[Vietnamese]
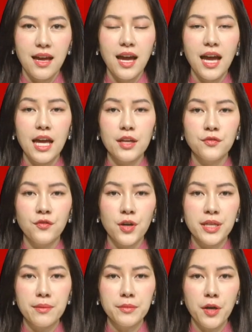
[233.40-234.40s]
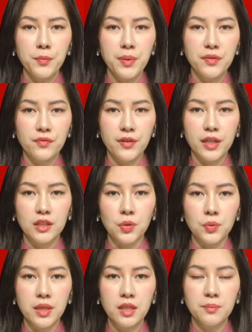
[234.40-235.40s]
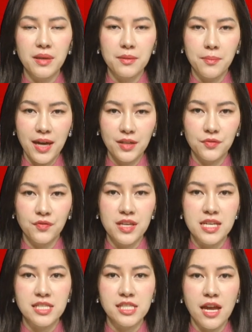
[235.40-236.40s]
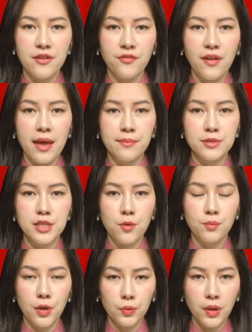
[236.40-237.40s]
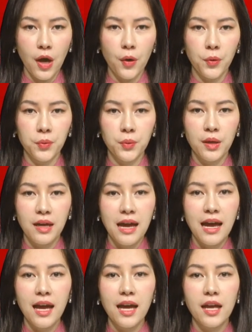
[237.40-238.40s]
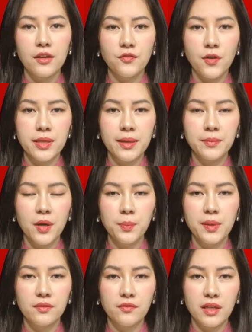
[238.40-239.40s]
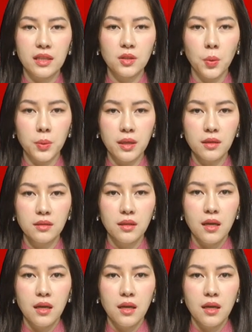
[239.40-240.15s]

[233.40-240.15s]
Hai phó giám đốc Bệnh viện Thủ Đức bị bắt vì sai phạm trong đấu thầu. Hai phó giám đốc Bệnh viện Thủ Đức